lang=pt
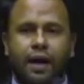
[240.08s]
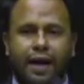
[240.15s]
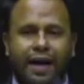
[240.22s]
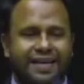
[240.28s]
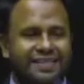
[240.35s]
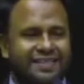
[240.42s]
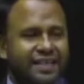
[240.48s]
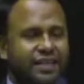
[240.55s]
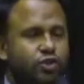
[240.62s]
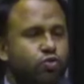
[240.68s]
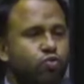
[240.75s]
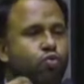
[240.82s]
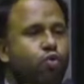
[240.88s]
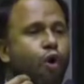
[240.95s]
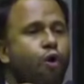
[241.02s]
existe
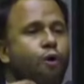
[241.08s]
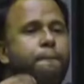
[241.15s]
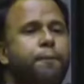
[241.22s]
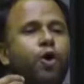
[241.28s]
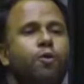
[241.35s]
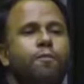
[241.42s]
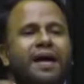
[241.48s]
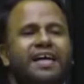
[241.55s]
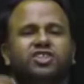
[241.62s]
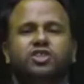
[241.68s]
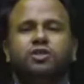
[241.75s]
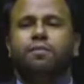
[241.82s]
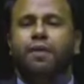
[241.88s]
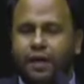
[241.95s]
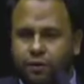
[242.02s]
um
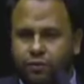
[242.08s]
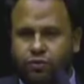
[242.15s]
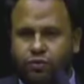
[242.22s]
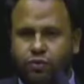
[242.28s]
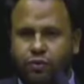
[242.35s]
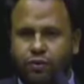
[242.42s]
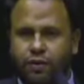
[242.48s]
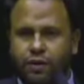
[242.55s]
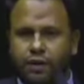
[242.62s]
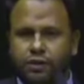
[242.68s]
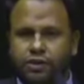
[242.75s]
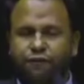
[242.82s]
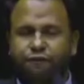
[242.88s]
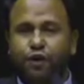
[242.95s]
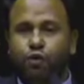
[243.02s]
comprometimento Obrigado.
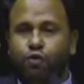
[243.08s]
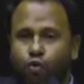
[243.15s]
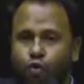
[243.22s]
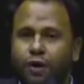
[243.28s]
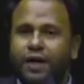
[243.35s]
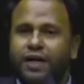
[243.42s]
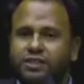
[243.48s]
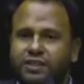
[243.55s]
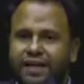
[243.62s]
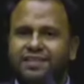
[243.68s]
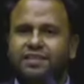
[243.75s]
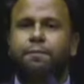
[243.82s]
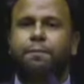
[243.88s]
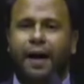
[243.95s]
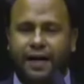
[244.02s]
de figuras
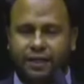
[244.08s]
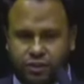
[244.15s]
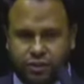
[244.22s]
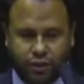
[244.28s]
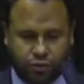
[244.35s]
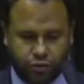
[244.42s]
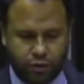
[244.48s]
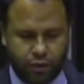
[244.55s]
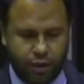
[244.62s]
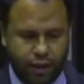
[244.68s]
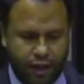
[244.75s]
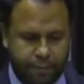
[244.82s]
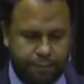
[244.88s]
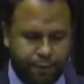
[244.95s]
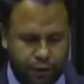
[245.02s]
desse partido.
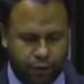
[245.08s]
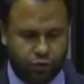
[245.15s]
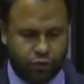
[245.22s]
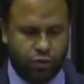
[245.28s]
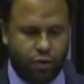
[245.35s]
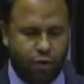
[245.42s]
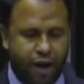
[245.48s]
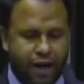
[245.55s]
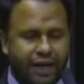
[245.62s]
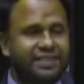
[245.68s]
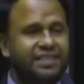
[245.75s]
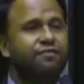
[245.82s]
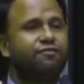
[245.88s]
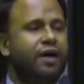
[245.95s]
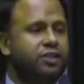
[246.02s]
Repito, olha
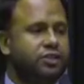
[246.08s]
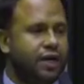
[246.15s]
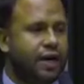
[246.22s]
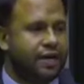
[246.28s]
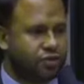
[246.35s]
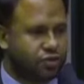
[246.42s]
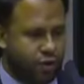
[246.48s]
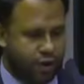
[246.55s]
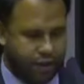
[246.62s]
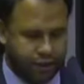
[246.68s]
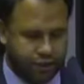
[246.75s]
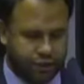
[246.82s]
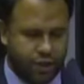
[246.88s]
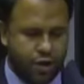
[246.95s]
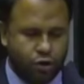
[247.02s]
as
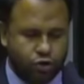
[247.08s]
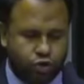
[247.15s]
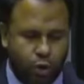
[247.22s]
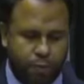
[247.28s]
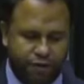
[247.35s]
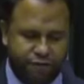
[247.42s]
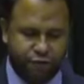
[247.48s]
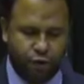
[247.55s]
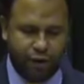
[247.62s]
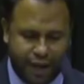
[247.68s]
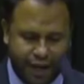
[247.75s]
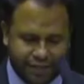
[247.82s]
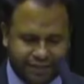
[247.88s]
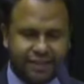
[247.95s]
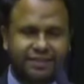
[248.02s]
investigações sobre
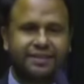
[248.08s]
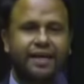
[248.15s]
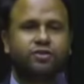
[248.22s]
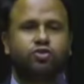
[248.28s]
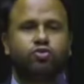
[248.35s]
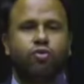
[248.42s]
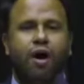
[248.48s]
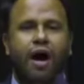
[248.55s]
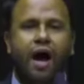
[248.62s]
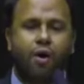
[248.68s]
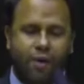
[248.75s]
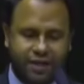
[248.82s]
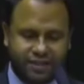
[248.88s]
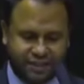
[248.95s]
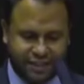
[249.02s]
violência
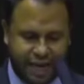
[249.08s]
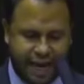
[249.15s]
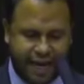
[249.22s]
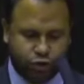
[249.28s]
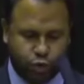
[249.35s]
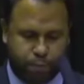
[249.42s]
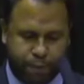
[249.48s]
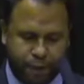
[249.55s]
sexual, assédio,